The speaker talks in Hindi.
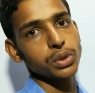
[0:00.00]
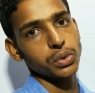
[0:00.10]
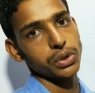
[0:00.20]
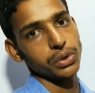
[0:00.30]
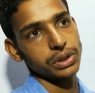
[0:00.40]

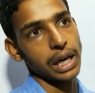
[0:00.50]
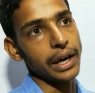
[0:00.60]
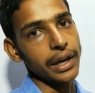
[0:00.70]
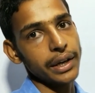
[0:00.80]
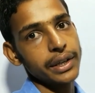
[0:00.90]
दूरी होता
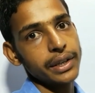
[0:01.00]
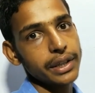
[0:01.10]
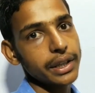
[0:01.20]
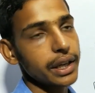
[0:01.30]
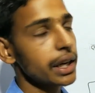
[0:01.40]
है
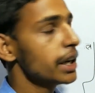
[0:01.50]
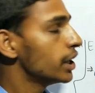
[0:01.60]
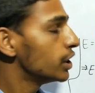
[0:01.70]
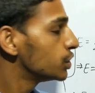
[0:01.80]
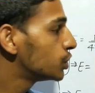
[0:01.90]
ठीक है
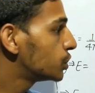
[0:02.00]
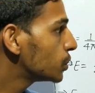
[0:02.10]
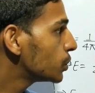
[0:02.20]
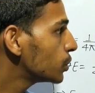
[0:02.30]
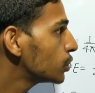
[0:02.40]

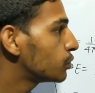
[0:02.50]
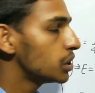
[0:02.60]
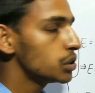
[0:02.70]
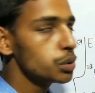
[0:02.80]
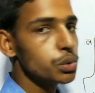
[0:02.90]
जो
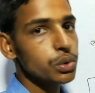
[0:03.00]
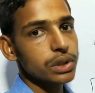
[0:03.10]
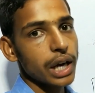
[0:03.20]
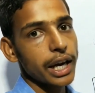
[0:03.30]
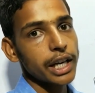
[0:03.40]
द्विध्रुव
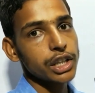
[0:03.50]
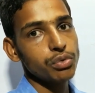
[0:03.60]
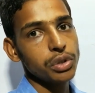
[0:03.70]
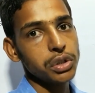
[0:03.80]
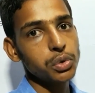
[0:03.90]
होता है
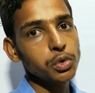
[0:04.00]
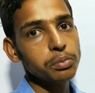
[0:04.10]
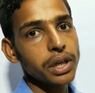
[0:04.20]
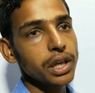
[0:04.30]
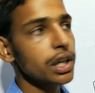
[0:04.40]
द्विध्रुव
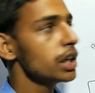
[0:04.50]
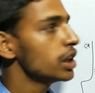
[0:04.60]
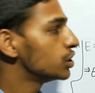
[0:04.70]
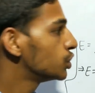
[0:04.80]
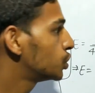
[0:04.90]

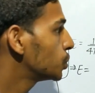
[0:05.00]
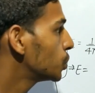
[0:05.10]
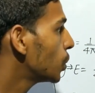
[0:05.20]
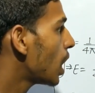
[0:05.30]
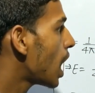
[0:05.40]
में
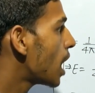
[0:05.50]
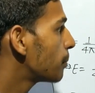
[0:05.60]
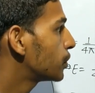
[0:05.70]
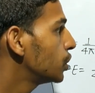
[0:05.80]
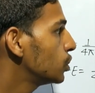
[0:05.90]
जो
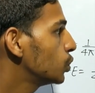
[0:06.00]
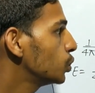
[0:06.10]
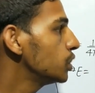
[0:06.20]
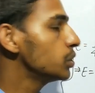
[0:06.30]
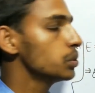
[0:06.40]
आपकी
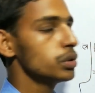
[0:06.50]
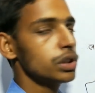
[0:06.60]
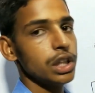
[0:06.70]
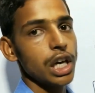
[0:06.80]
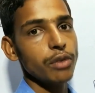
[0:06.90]
दूरी
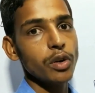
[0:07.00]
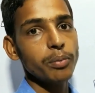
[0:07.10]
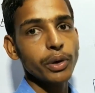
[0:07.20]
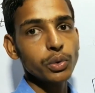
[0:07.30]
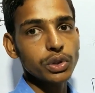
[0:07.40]
होती है वह
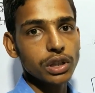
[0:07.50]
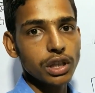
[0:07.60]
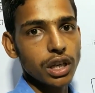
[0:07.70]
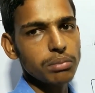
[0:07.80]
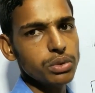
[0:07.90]
बहुत
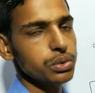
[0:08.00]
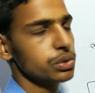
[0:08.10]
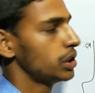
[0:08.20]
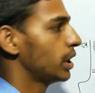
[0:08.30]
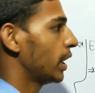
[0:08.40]
कम
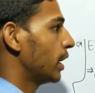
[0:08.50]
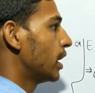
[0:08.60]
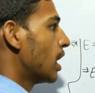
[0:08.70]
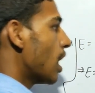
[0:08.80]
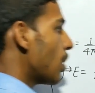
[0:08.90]
होती है
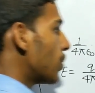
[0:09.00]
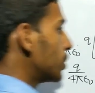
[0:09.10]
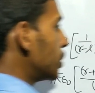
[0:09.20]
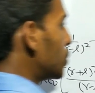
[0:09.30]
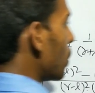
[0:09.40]
और
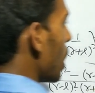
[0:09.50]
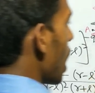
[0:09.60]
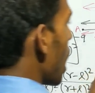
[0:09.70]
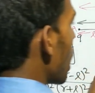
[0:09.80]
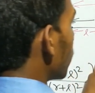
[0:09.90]
ये जो
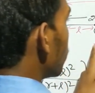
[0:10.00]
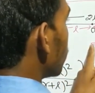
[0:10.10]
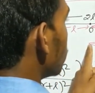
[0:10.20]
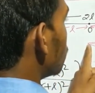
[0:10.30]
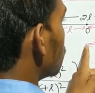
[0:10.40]
आर है
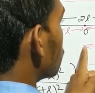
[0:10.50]
यानी जिस